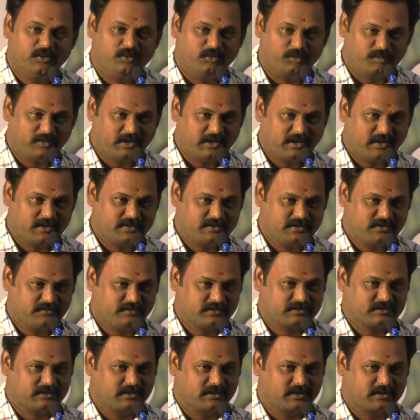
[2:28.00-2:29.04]
உண்மையிலேயே ஜீவா
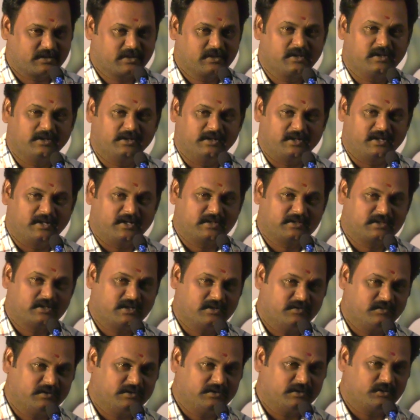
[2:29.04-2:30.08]
சாருக்கு இந்த
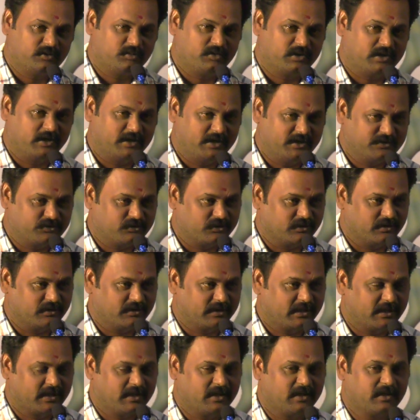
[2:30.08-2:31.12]
நேரத்தில் வந்து ரொம்ப நன்றி
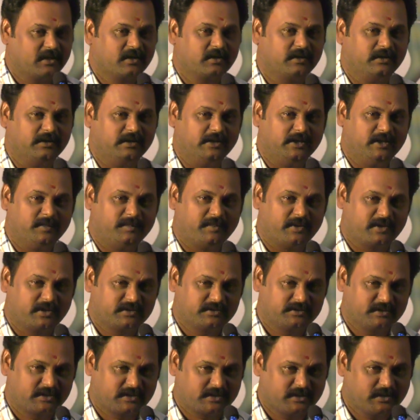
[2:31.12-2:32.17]
சொல்லணும் ஏன்னா இந்த
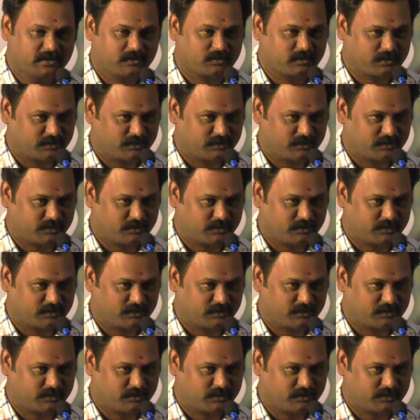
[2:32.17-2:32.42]
படத்துக்கு